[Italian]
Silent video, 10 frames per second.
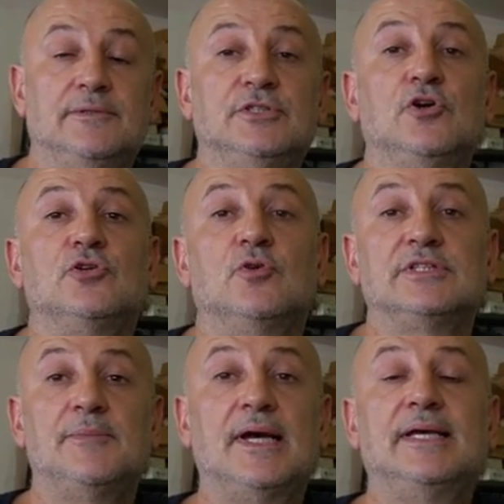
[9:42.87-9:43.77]
Di solito
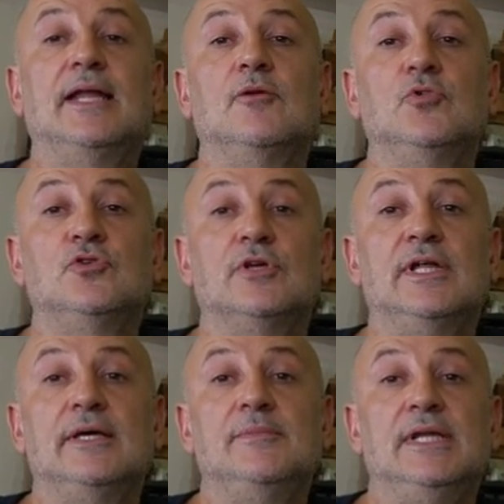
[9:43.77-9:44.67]
queste macchine hanno motori
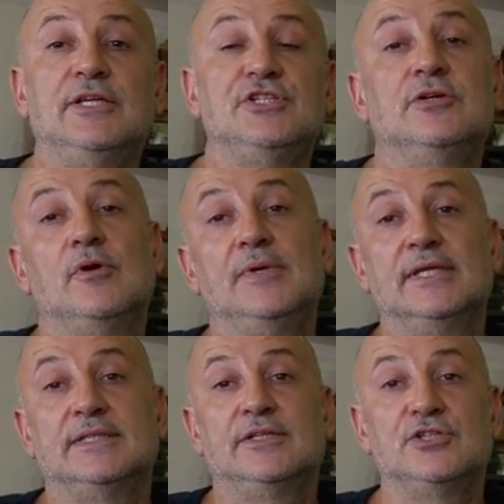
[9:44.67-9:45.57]
dai 1500
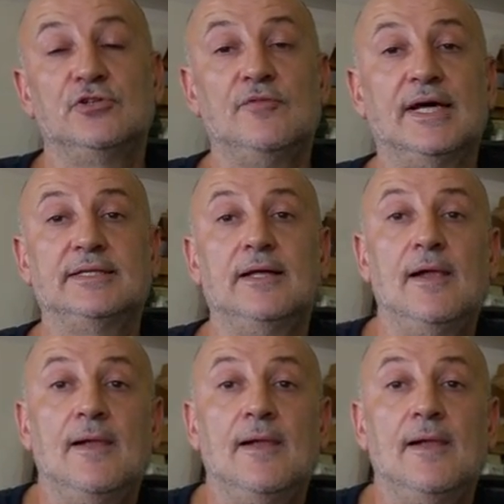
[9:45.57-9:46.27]
1700 watt.